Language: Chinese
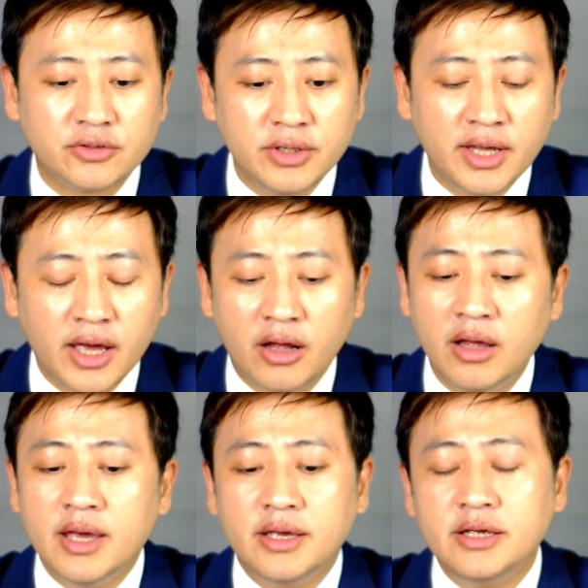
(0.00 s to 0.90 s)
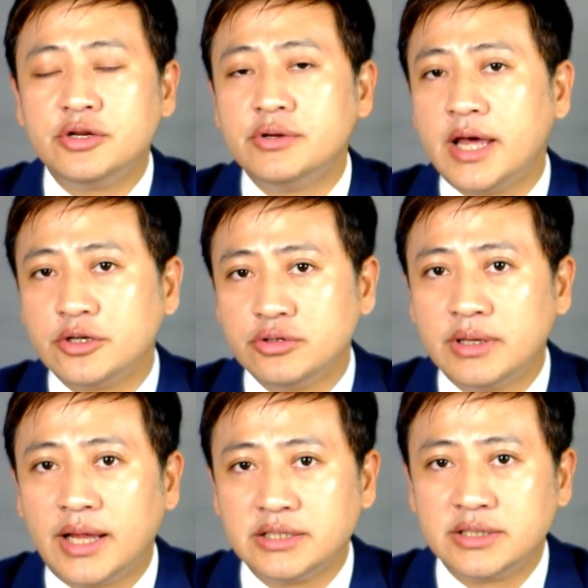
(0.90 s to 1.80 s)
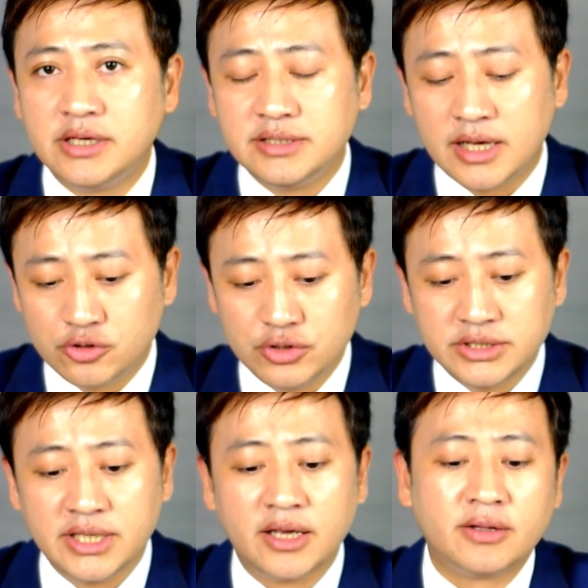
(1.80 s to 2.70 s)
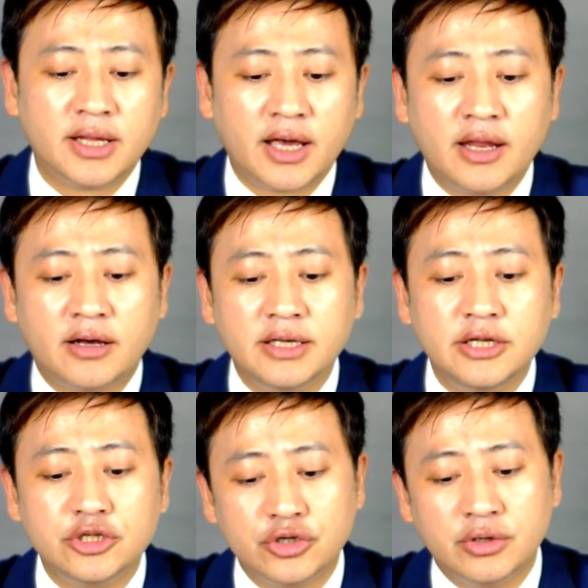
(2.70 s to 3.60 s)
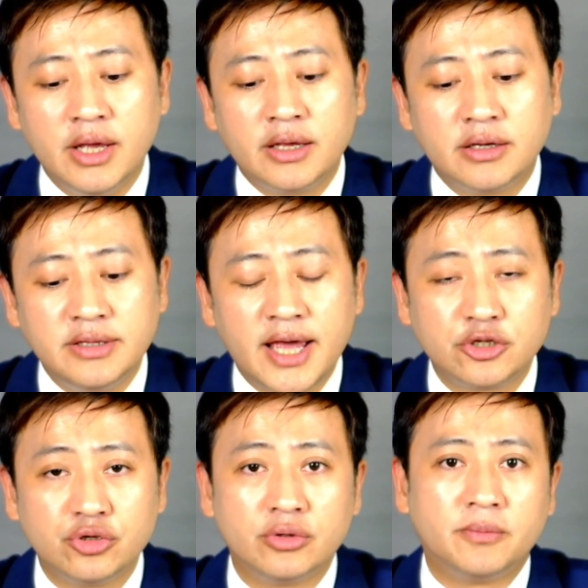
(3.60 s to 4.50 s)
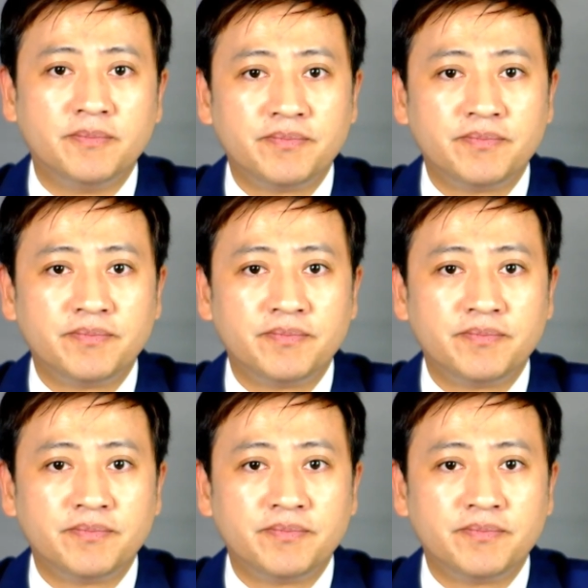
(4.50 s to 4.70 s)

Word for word: 所以你看哦，internationalize 可以这样去切哦，那看到 inter 跟 national。